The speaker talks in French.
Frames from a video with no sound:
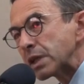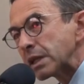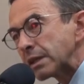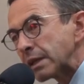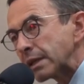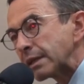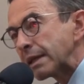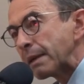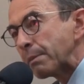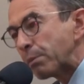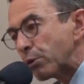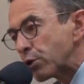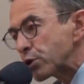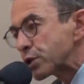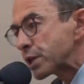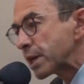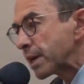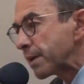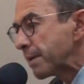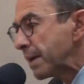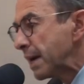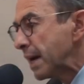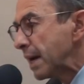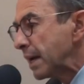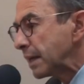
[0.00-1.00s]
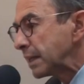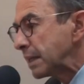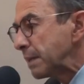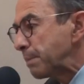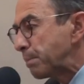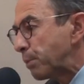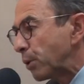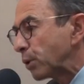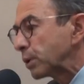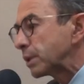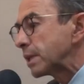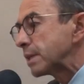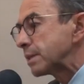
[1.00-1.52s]
c'était un projet
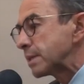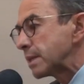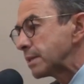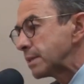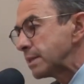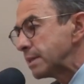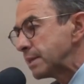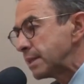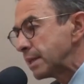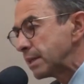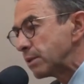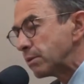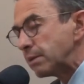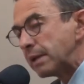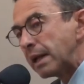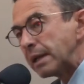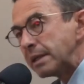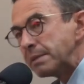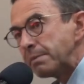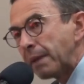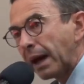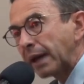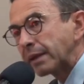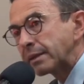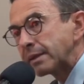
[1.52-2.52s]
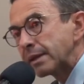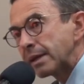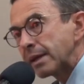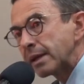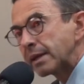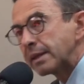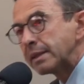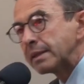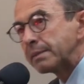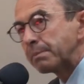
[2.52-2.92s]
qui portait cette idée de la liberté,